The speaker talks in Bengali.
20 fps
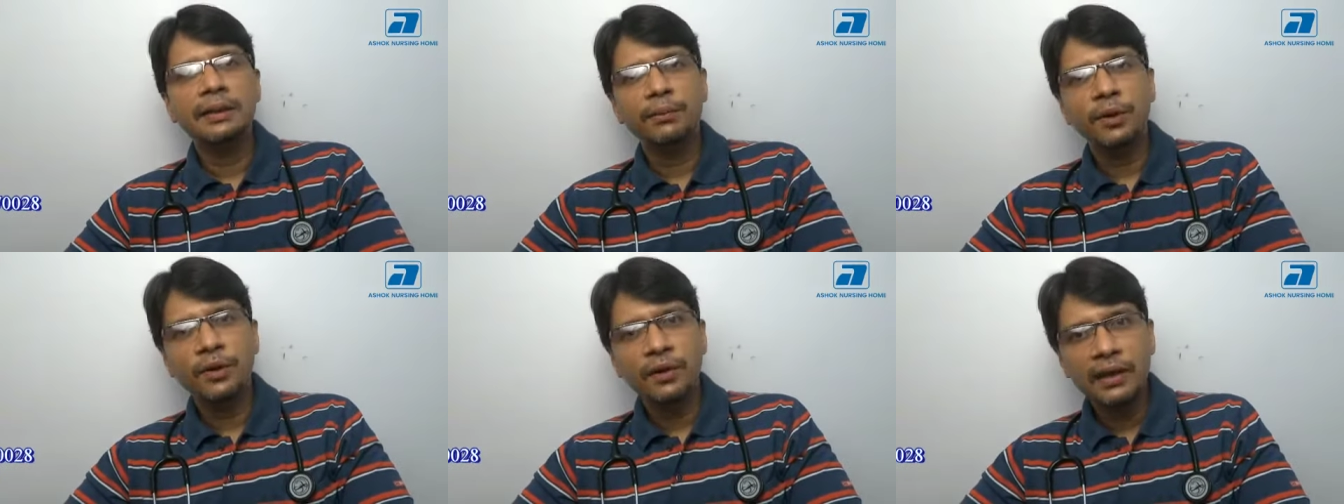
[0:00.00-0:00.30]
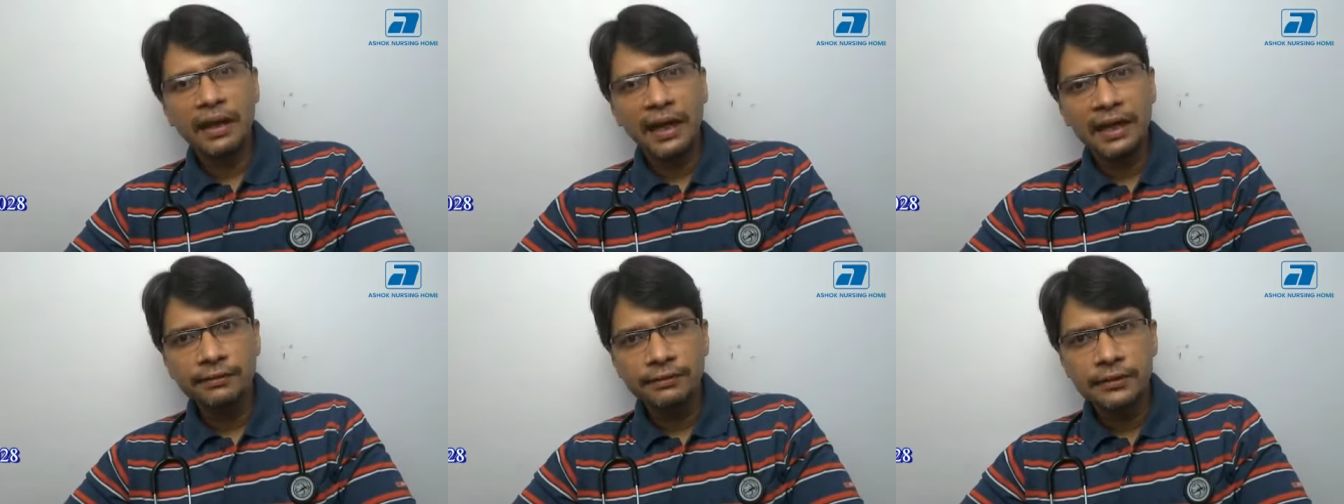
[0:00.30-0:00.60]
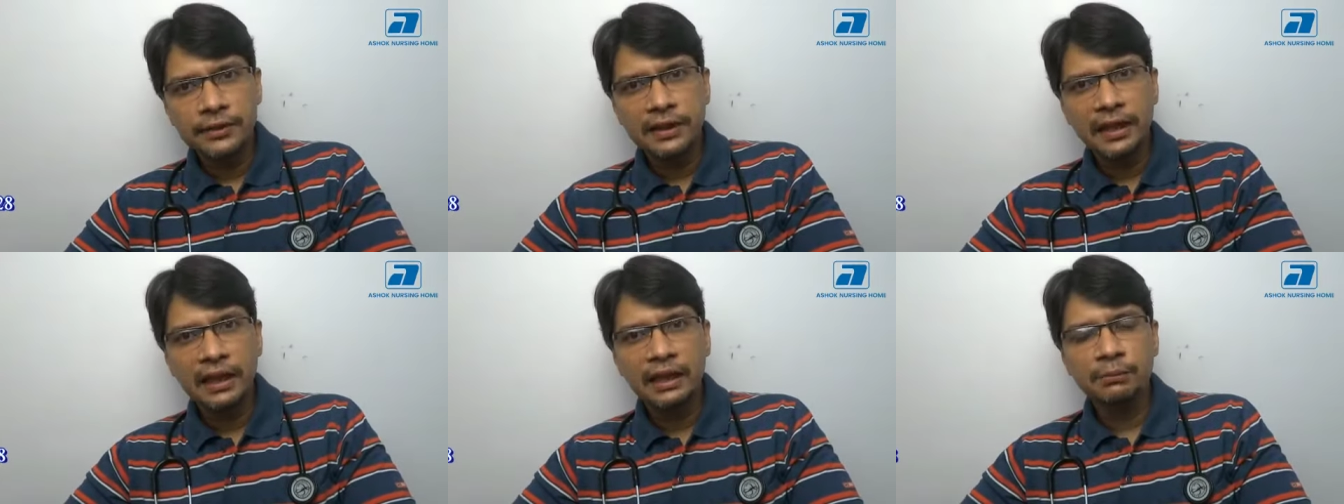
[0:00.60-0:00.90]
এবং
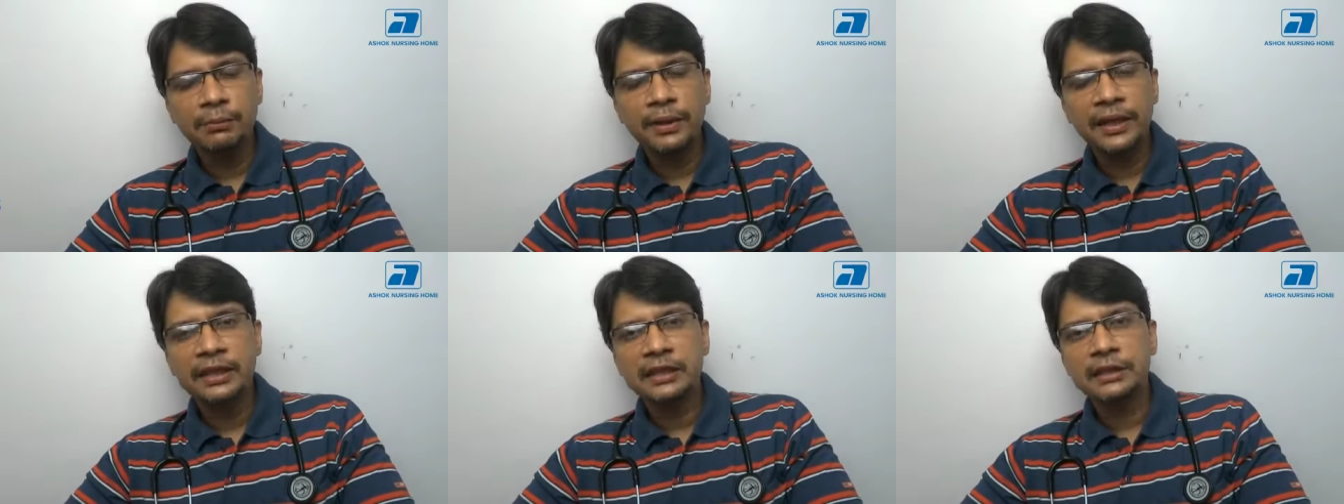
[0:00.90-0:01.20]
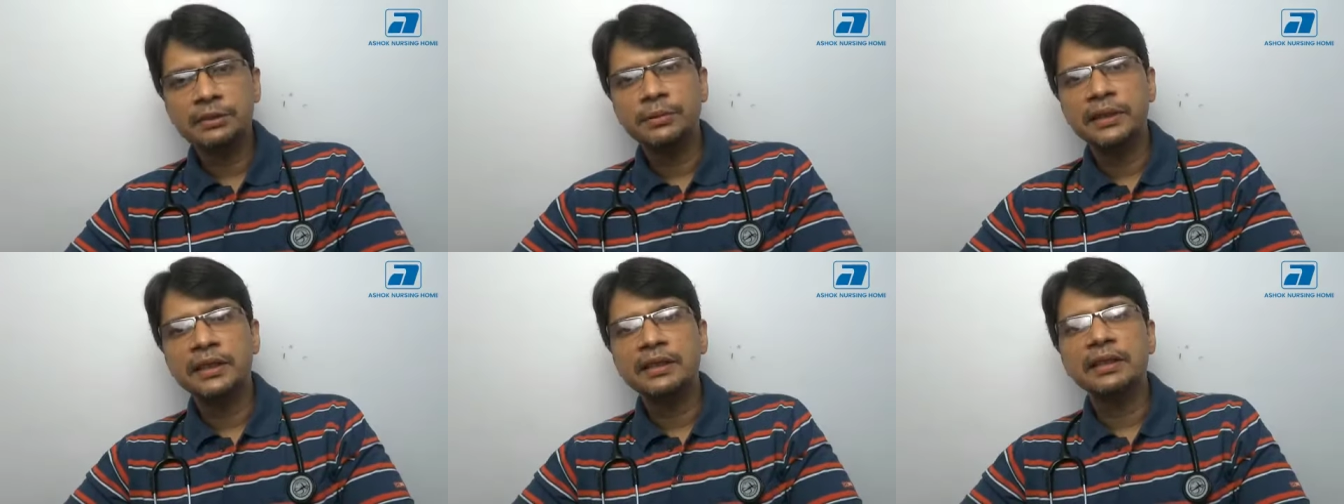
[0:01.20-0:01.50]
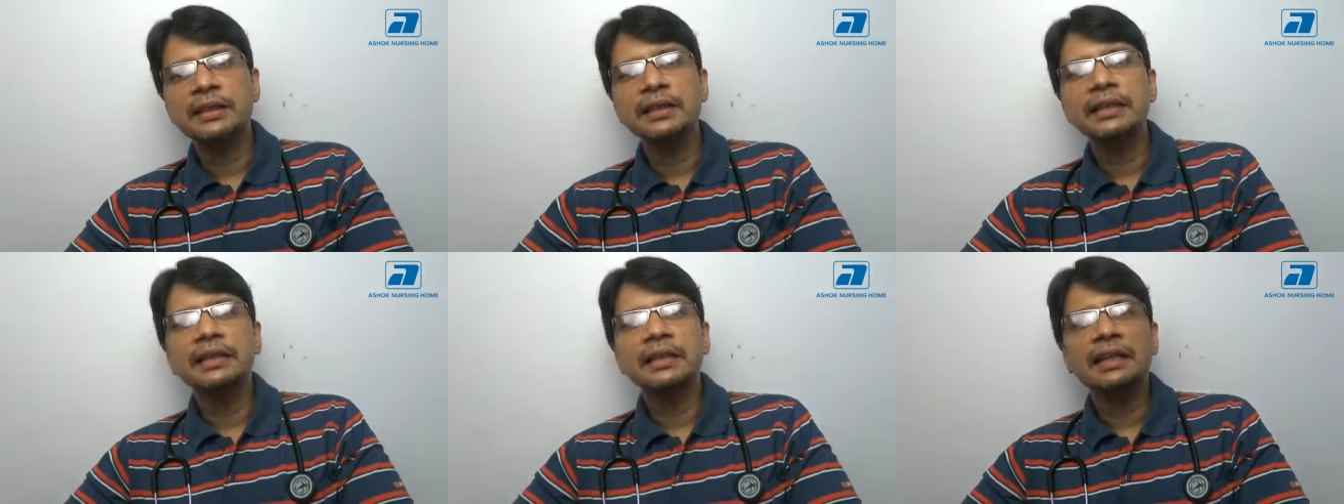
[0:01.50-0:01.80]
লাইফস্টাইল
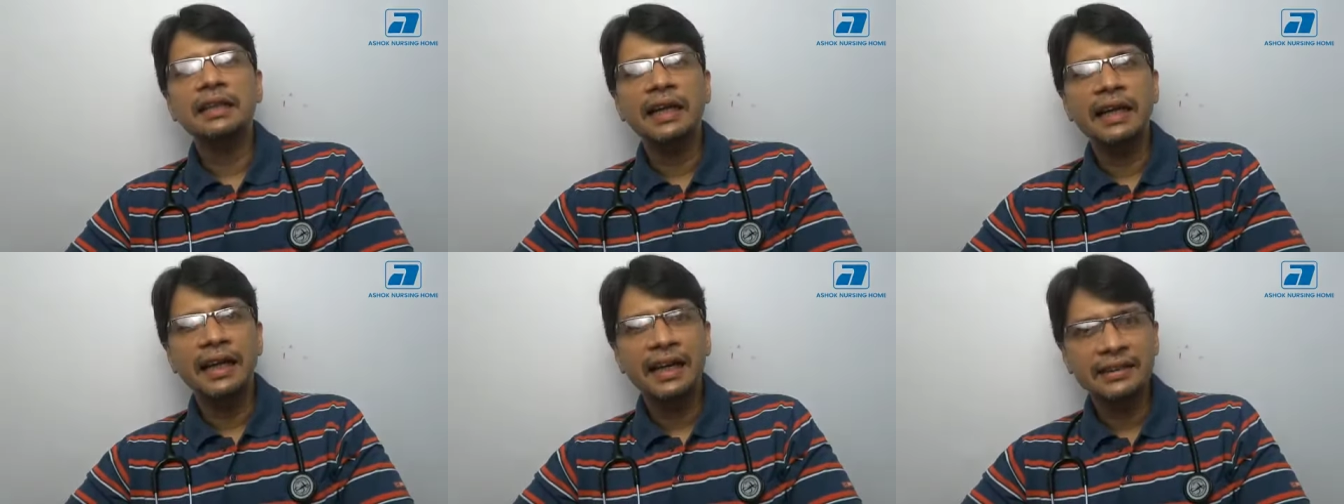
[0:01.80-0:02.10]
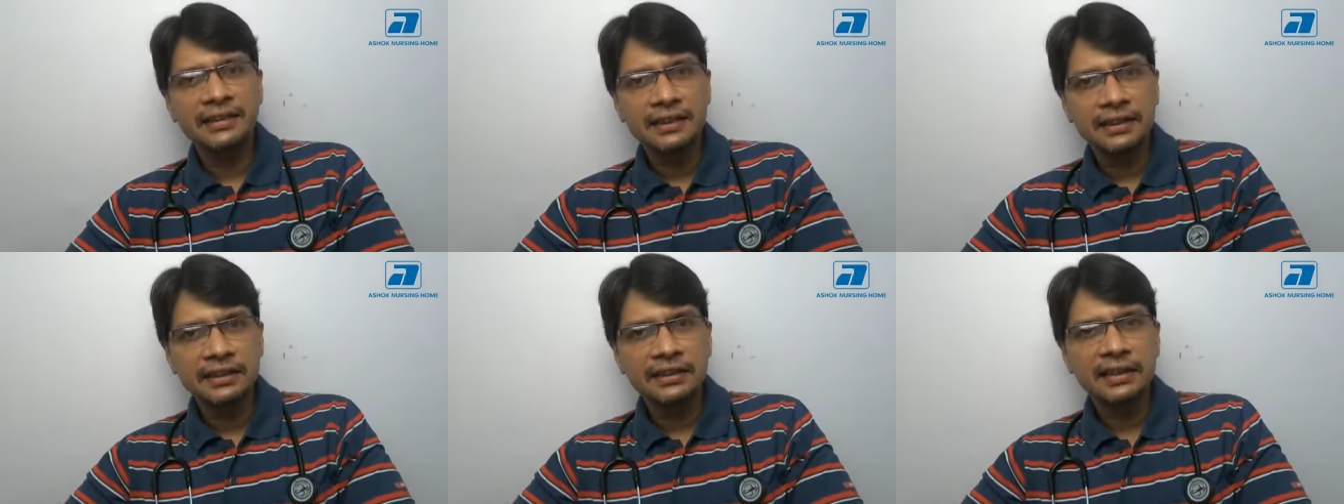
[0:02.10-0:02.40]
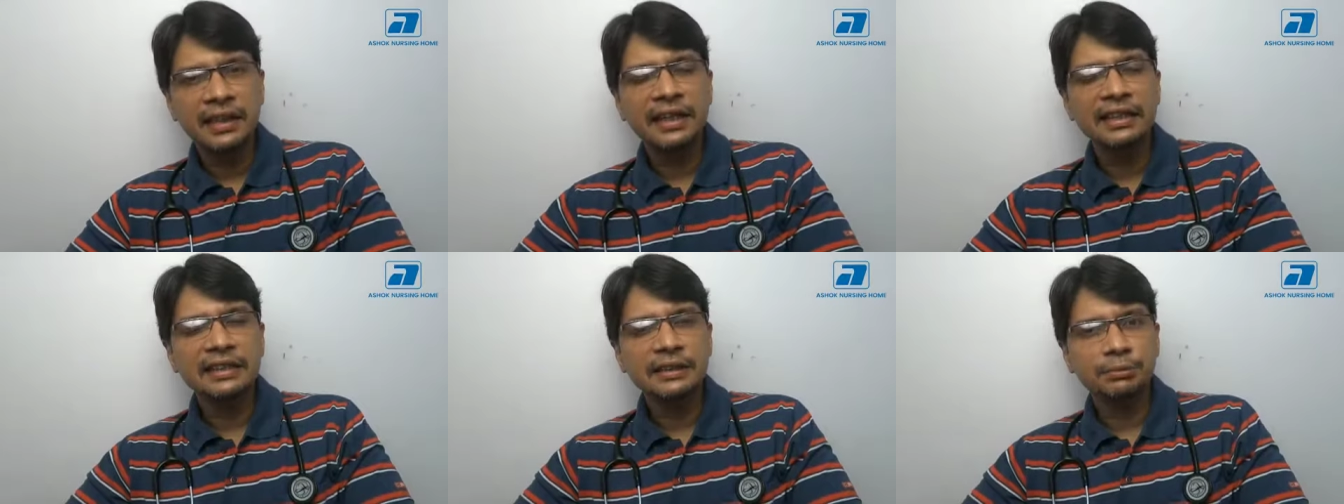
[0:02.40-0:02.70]
ম্যানেজমেন্ট কি কি
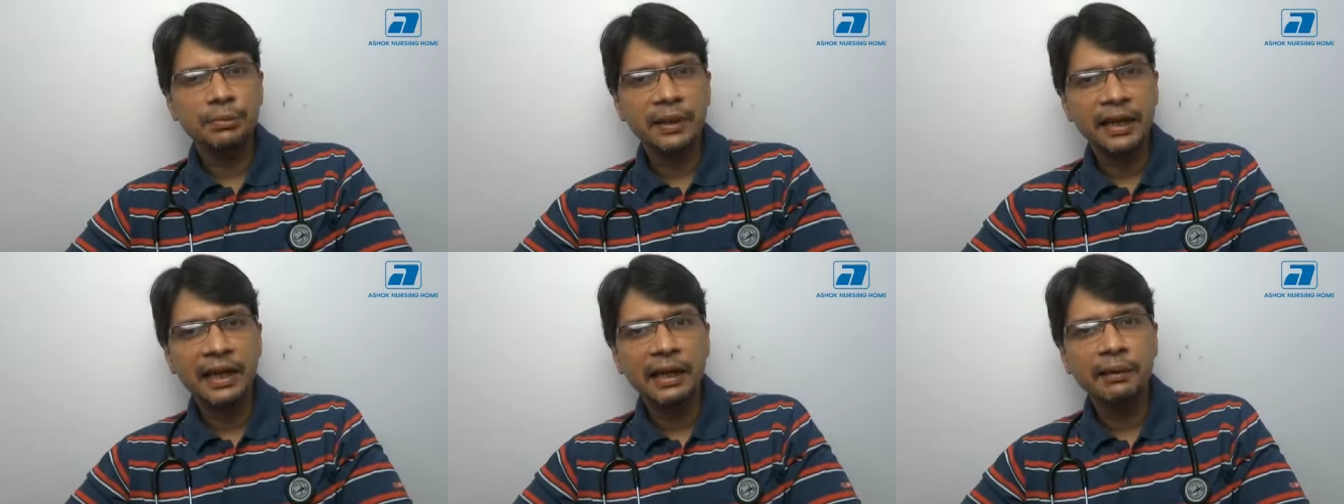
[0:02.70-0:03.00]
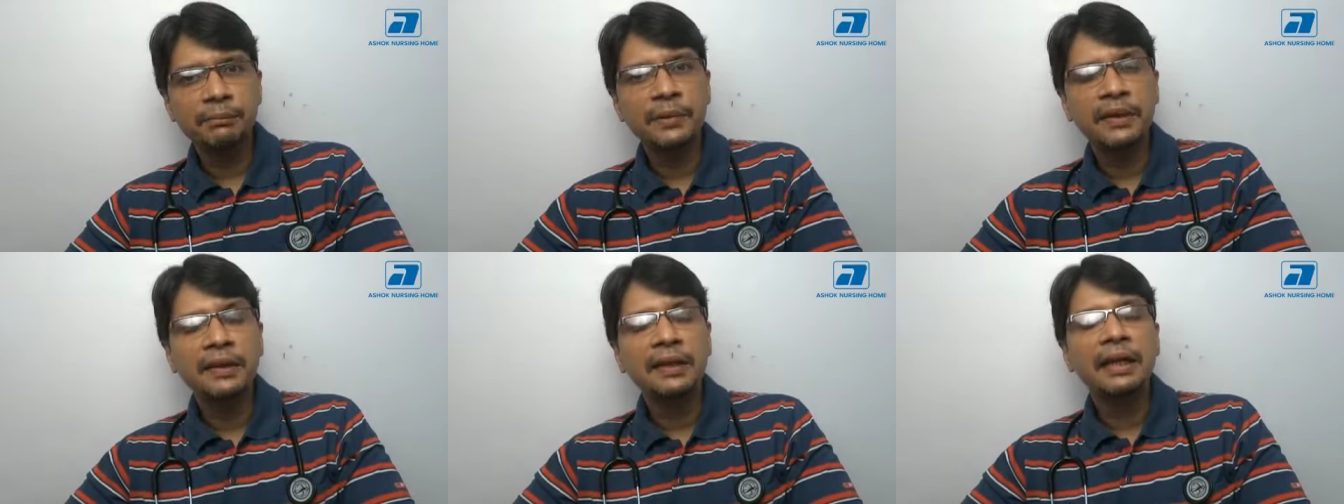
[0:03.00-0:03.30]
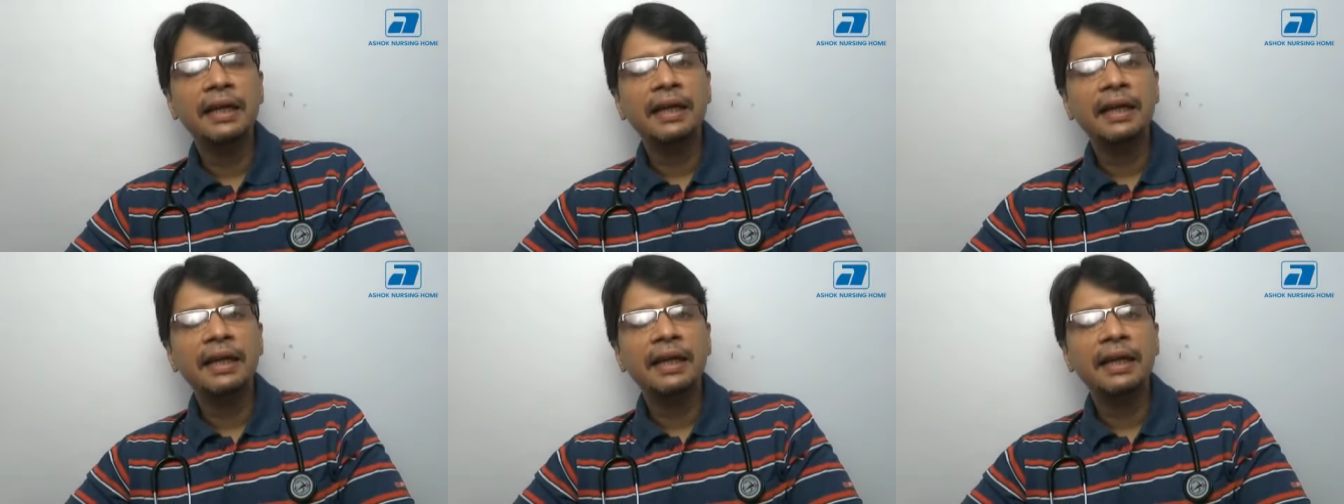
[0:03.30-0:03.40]
এক্সারসাইজ ব্যায়াম